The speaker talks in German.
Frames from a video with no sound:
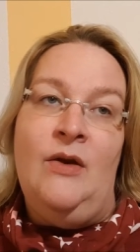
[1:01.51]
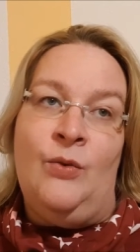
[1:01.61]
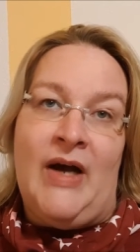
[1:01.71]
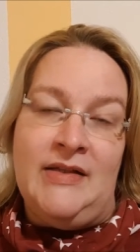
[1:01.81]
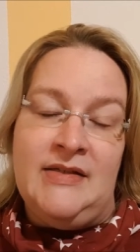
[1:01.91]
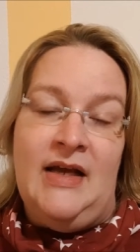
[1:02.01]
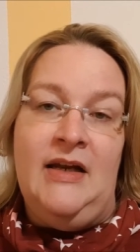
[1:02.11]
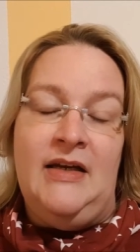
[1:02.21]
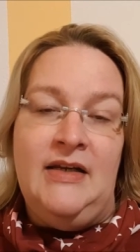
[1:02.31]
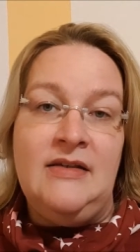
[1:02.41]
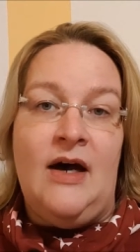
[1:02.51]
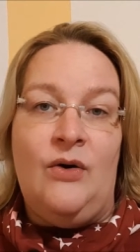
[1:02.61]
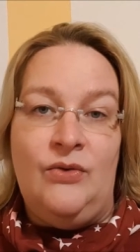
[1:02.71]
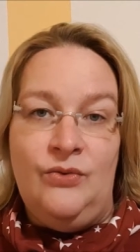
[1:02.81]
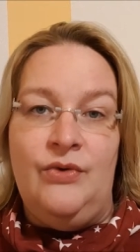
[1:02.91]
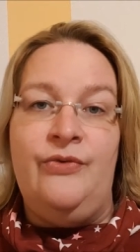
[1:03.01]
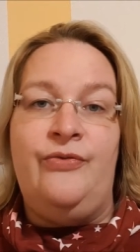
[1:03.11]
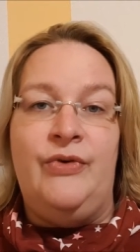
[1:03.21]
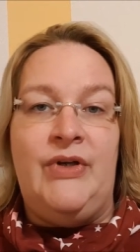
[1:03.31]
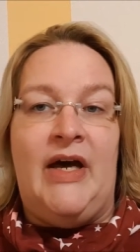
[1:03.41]
Du kannst allerdings auch nur
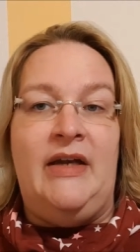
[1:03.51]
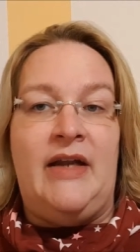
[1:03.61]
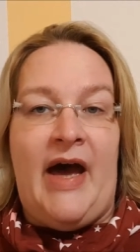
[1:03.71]
für deinen